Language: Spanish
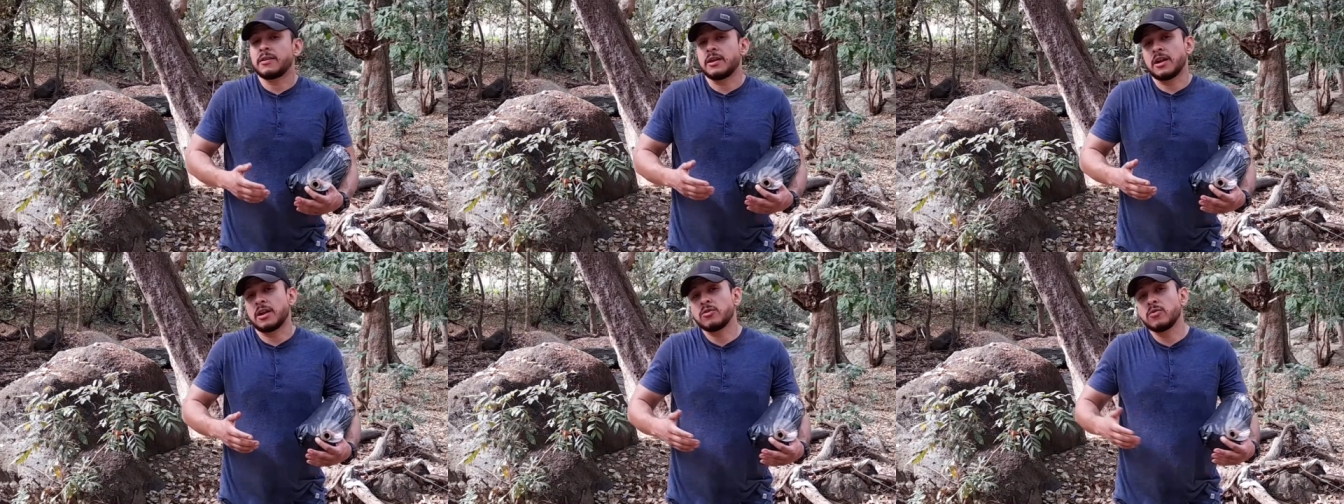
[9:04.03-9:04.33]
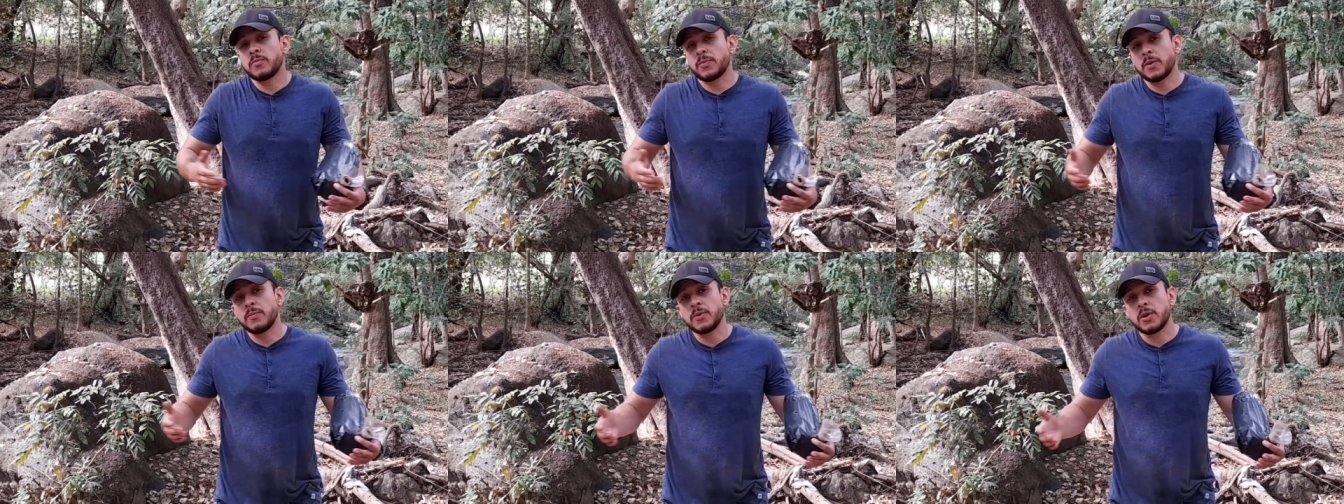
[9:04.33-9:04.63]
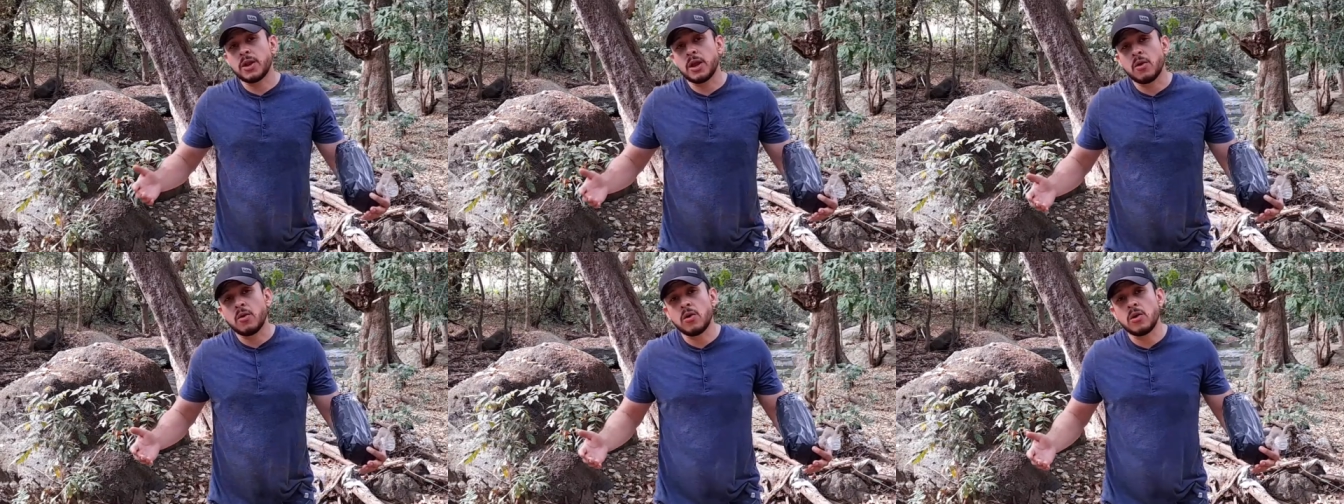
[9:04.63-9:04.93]
tener tu
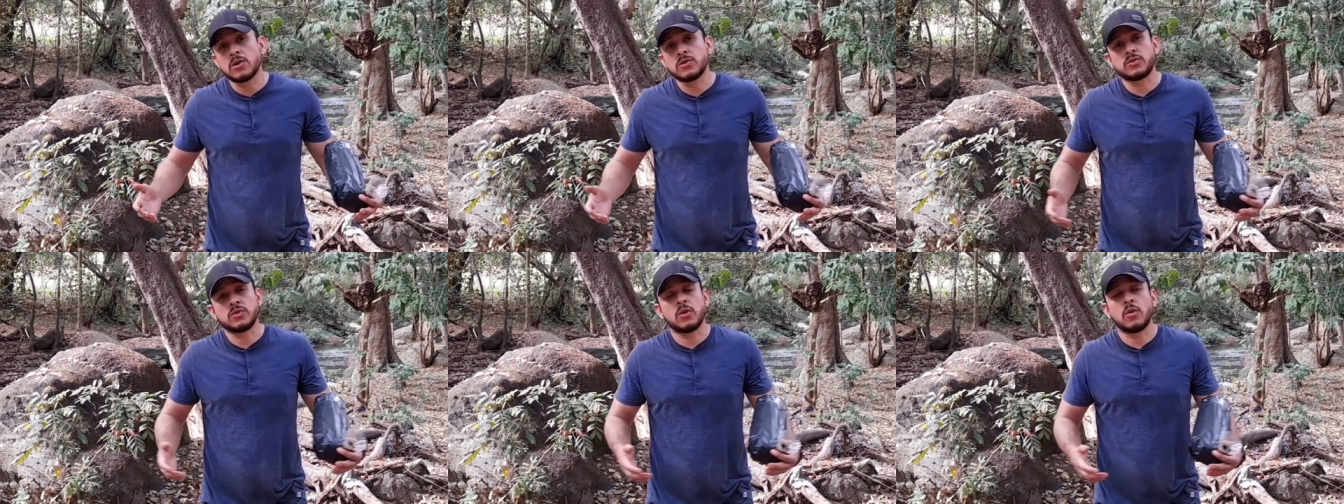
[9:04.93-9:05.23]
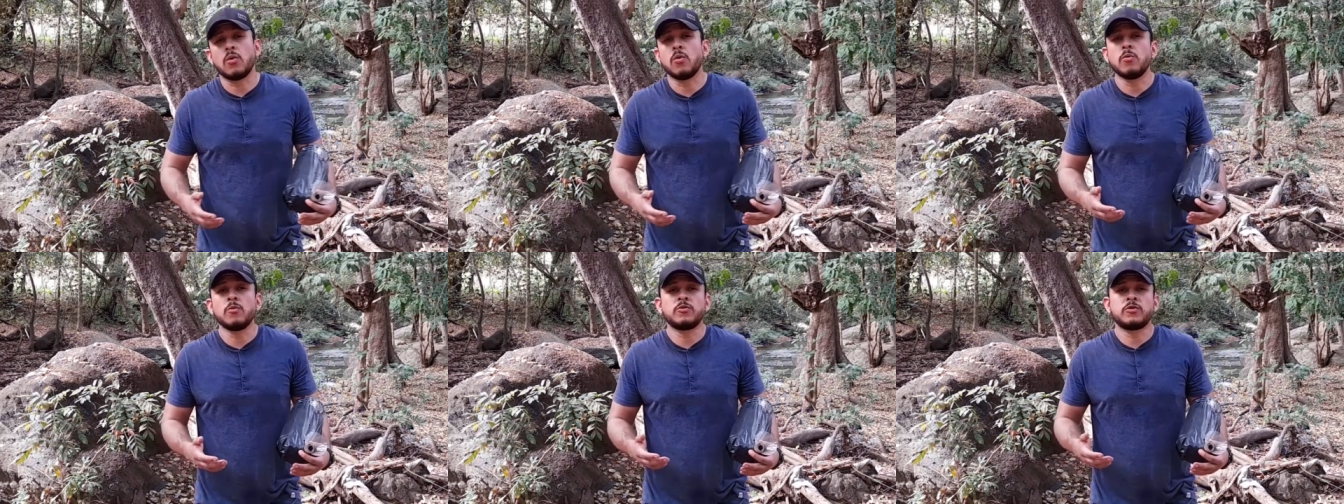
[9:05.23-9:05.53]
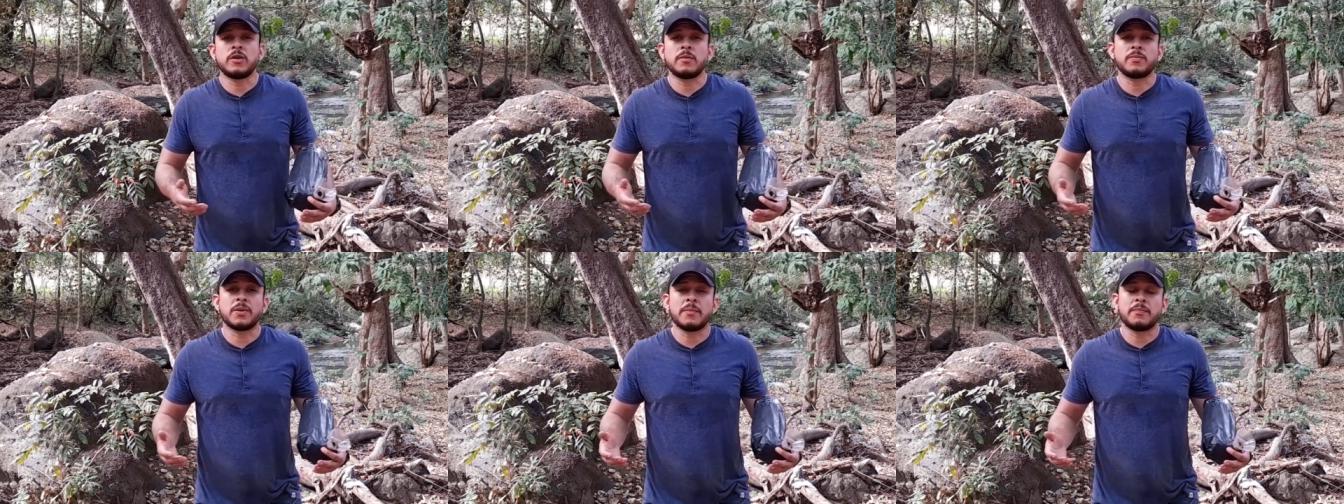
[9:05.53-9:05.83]
propio negocio o un
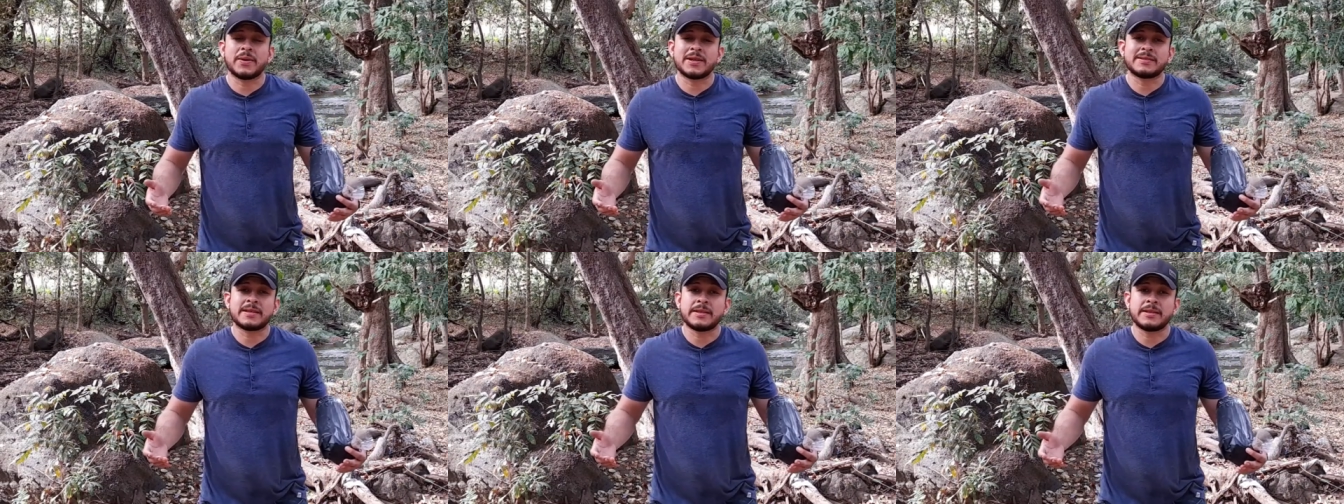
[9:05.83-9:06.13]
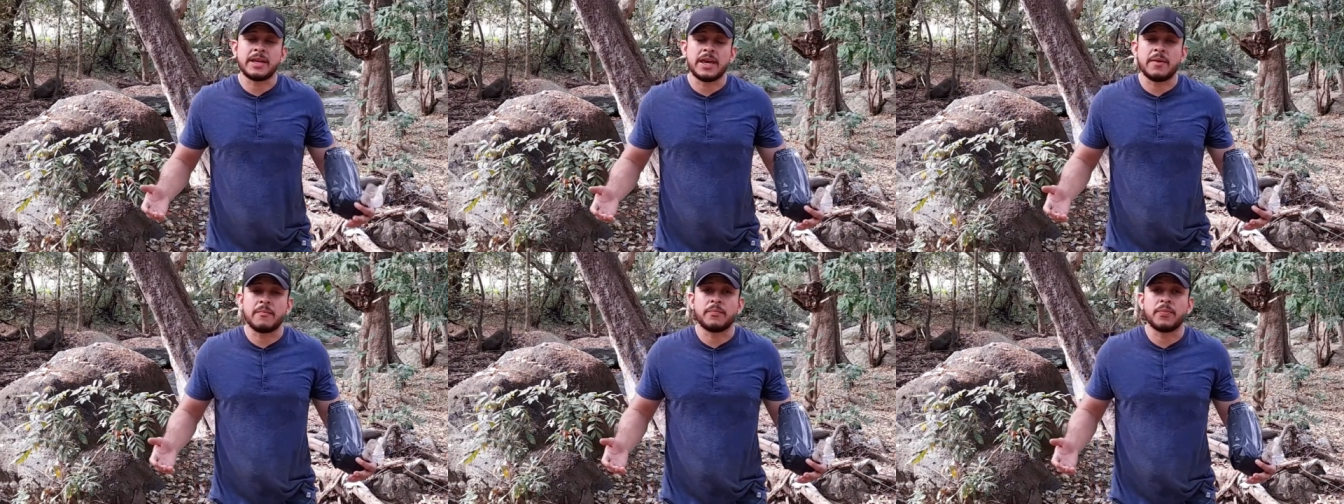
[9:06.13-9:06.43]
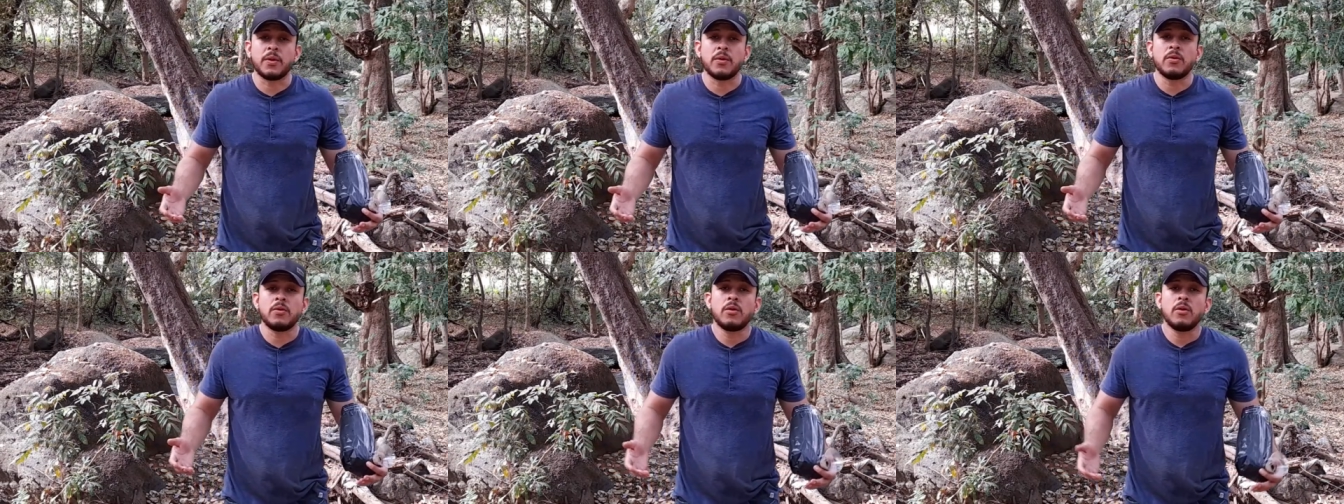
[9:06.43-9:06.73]
simple
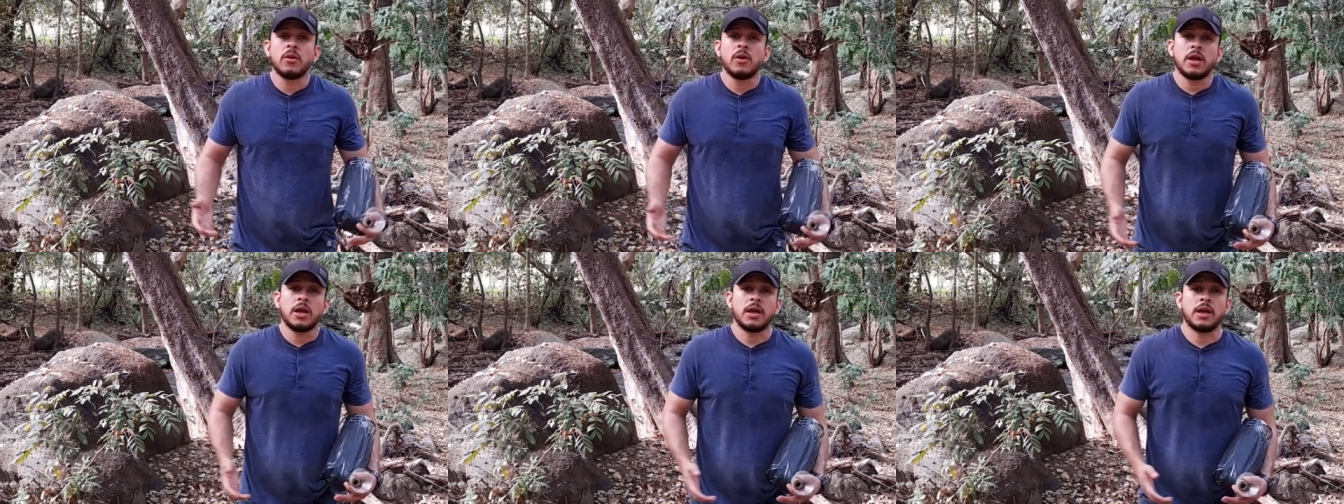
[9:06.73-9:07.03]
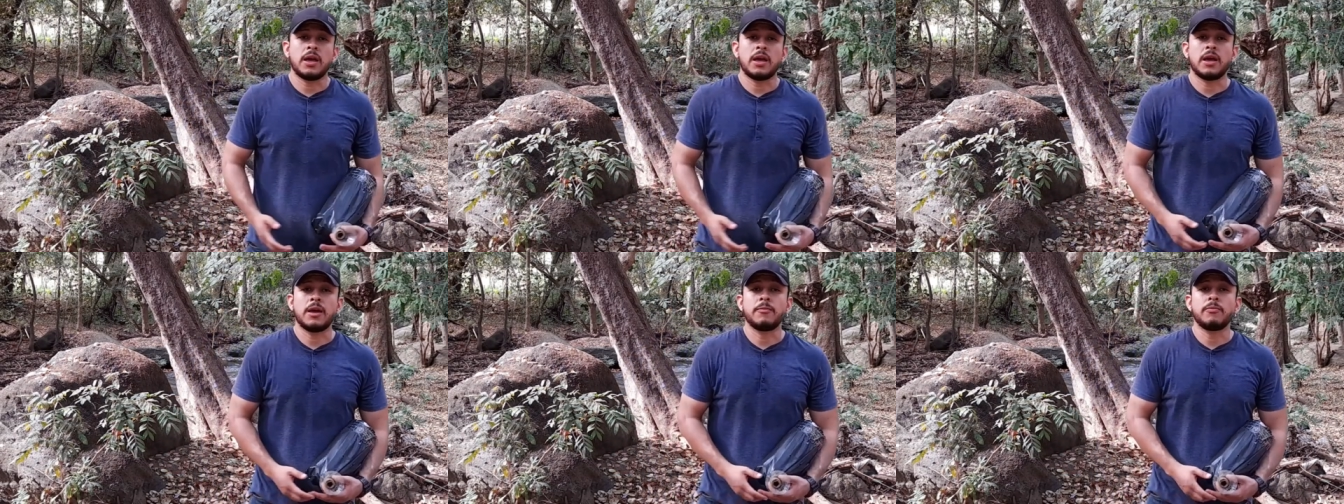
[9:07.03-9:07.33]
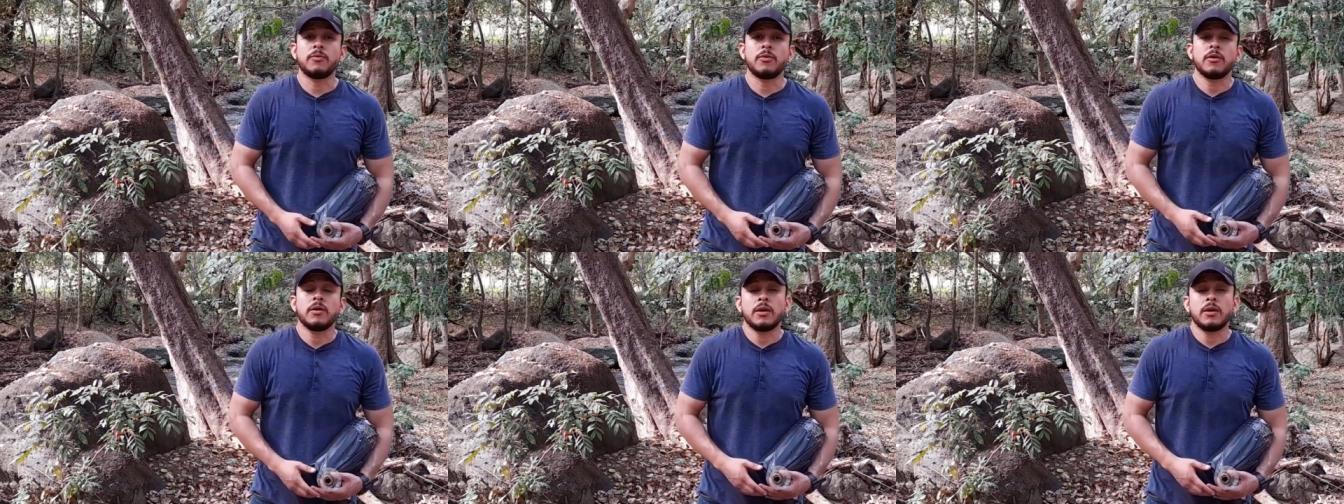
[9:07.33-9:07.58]
pasatiempo, eh,